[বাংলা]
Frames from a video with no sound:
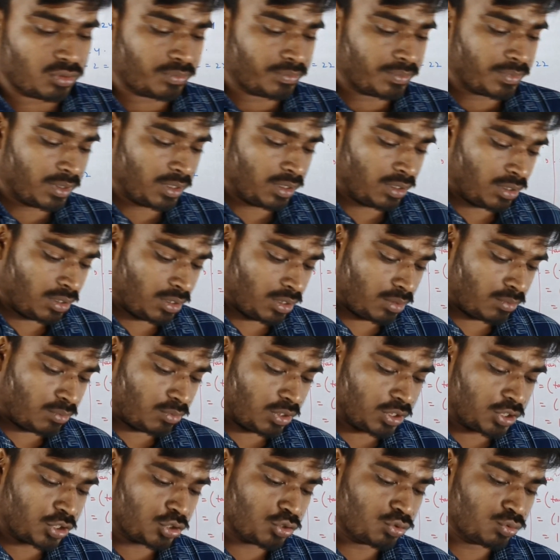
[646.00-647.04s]
অঙ্ক
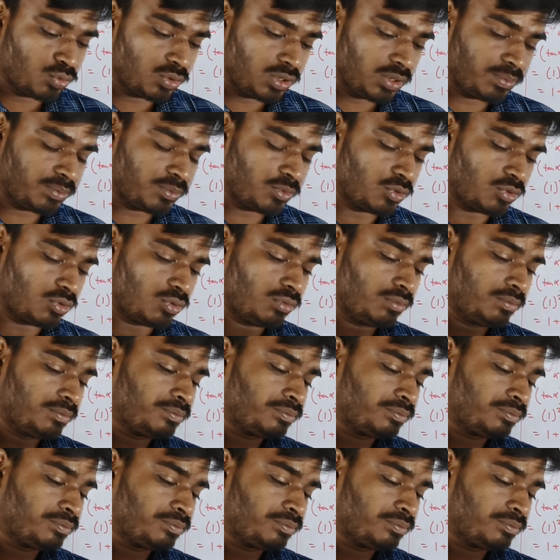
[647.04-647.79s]
বলেছে সুদীপ্ত